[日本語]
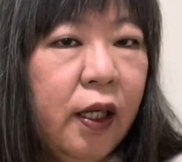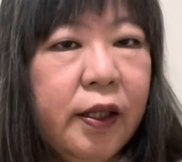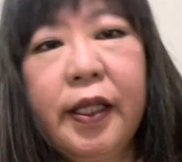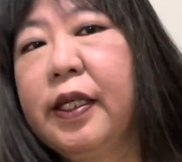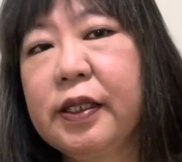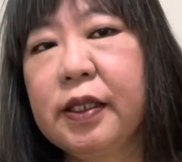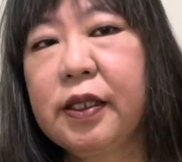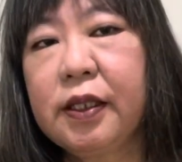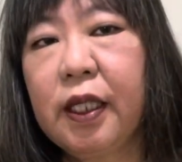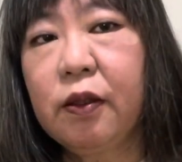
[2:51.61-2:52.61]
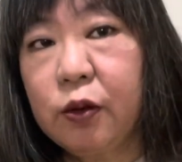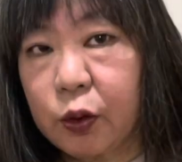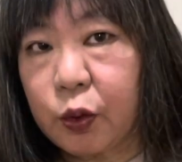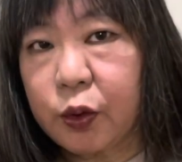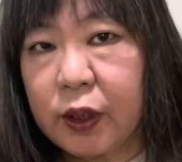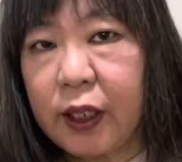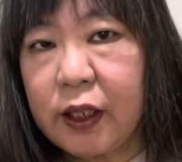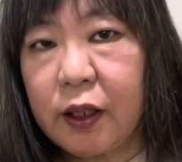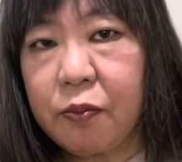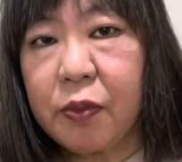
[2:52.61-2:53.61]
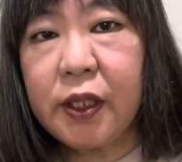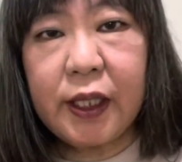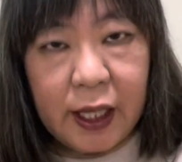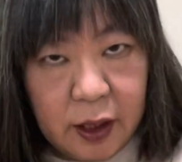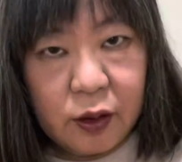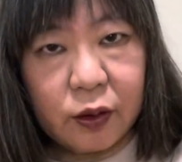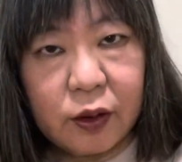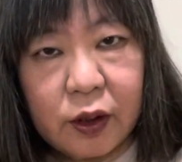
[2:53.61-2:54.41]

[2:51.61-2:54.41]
停止している状態に見える